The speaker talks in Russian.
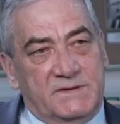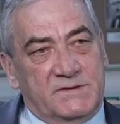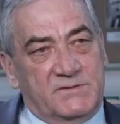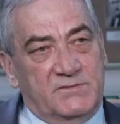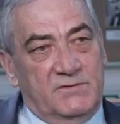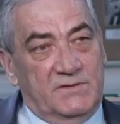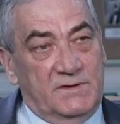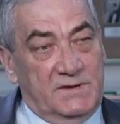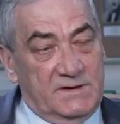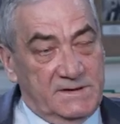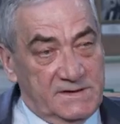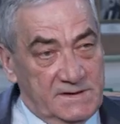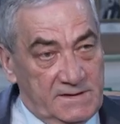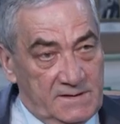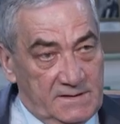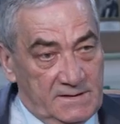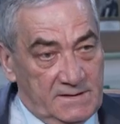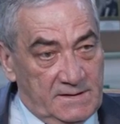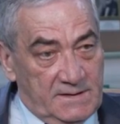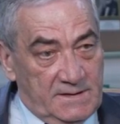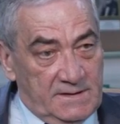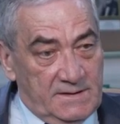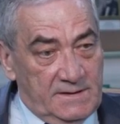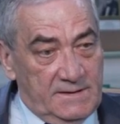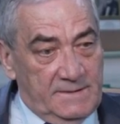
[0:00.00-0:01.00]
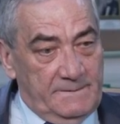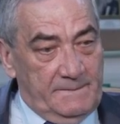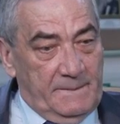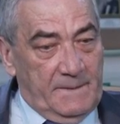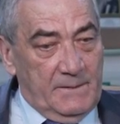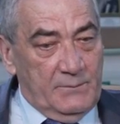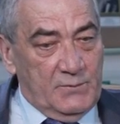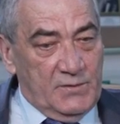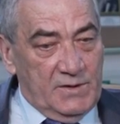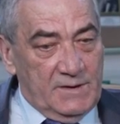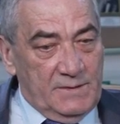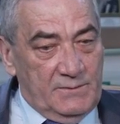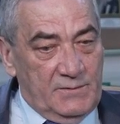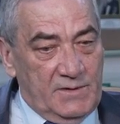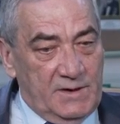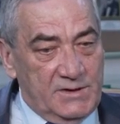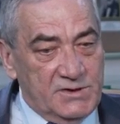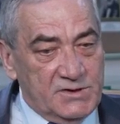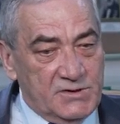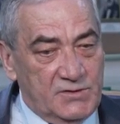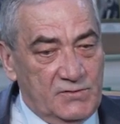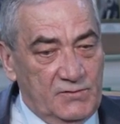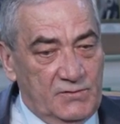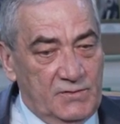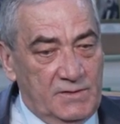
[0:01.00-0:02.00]
то нас надо понимать,
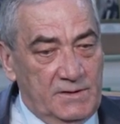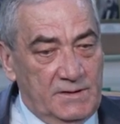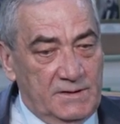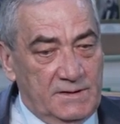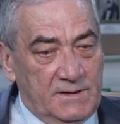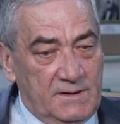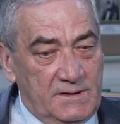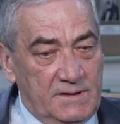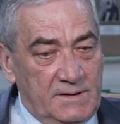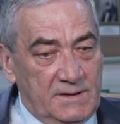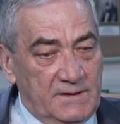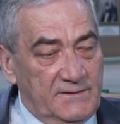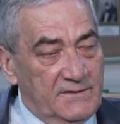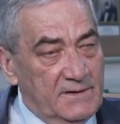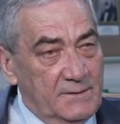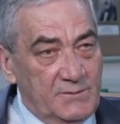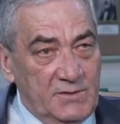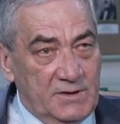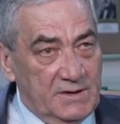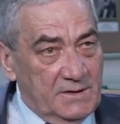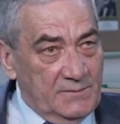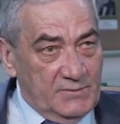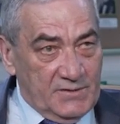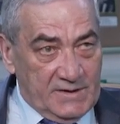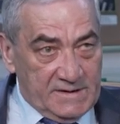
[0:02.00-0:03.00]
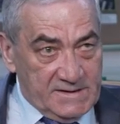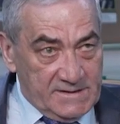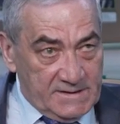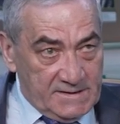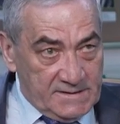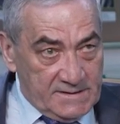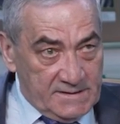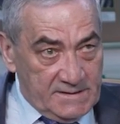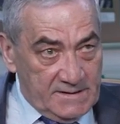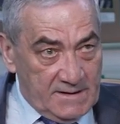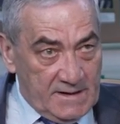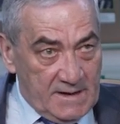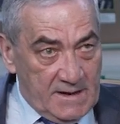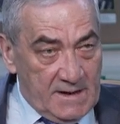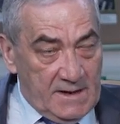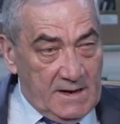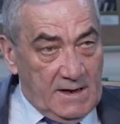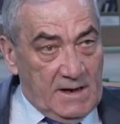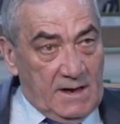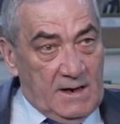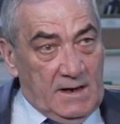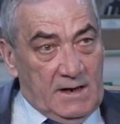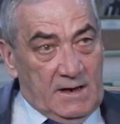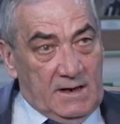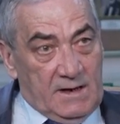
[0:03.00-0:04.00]
что это неравномерный процесс.
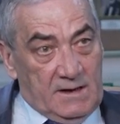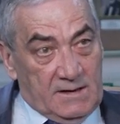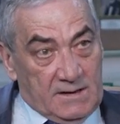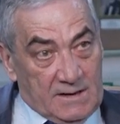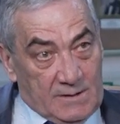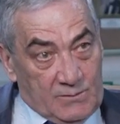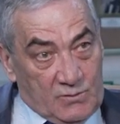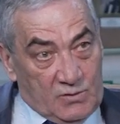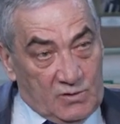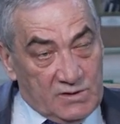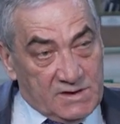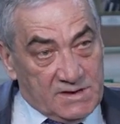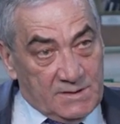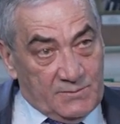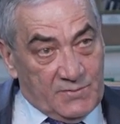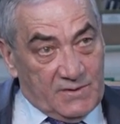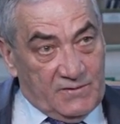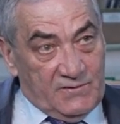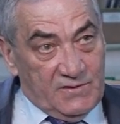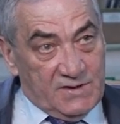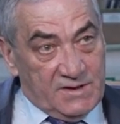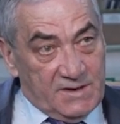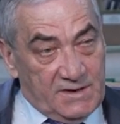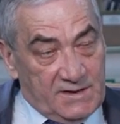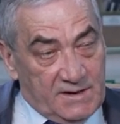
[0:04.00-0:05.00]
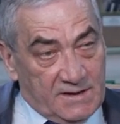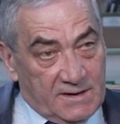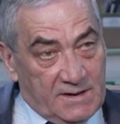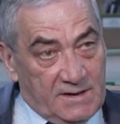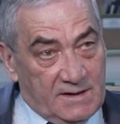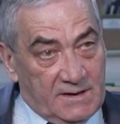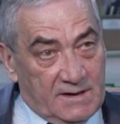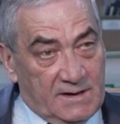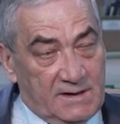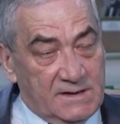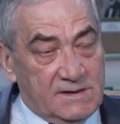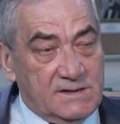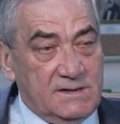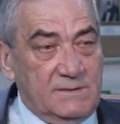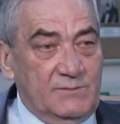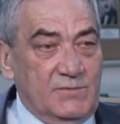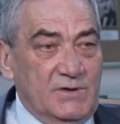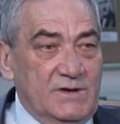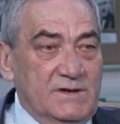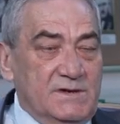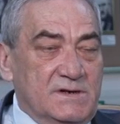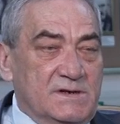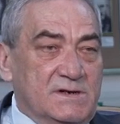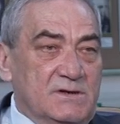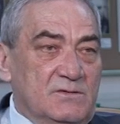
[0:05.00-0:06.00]
И наибольшее повышение как раз
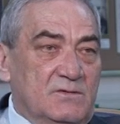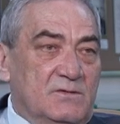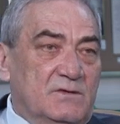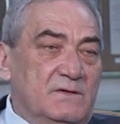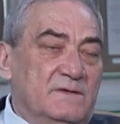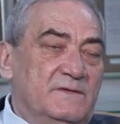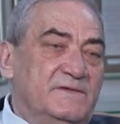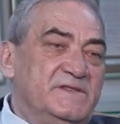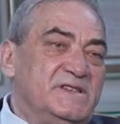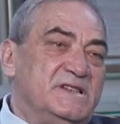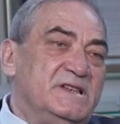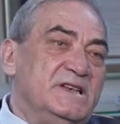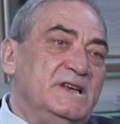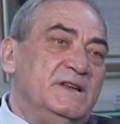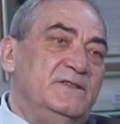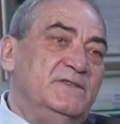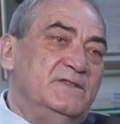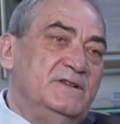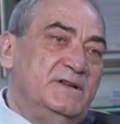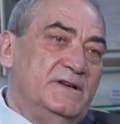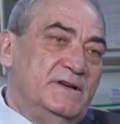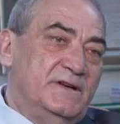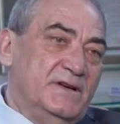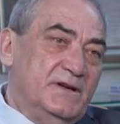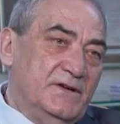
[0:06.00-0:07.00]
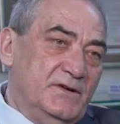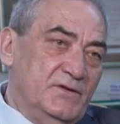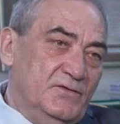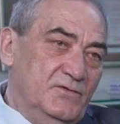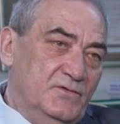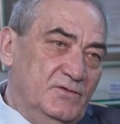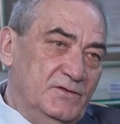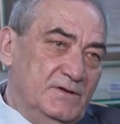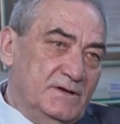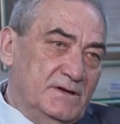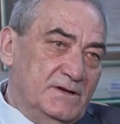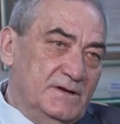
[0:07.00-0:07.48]
произошло в северных регионах.